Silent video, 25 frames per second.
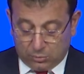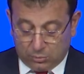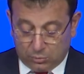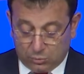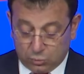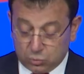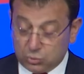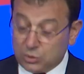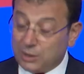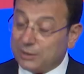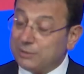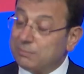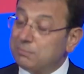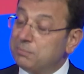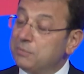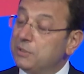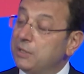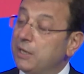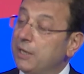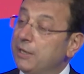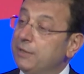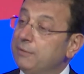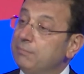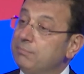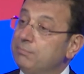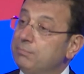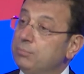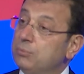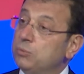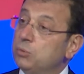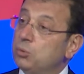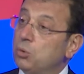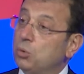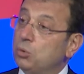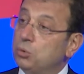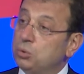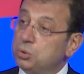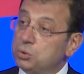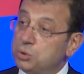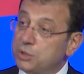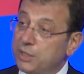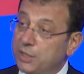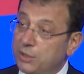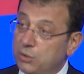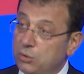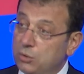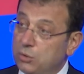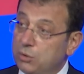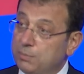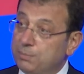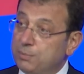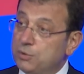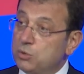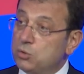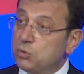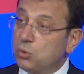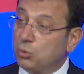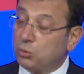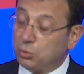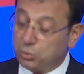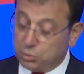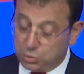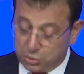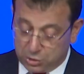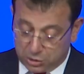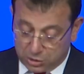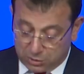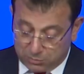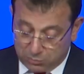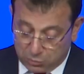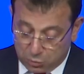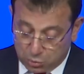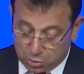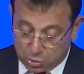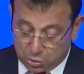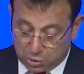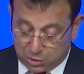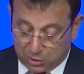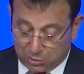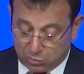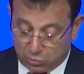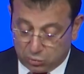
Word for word: Uzatmayayım 9 Eylül 1923'te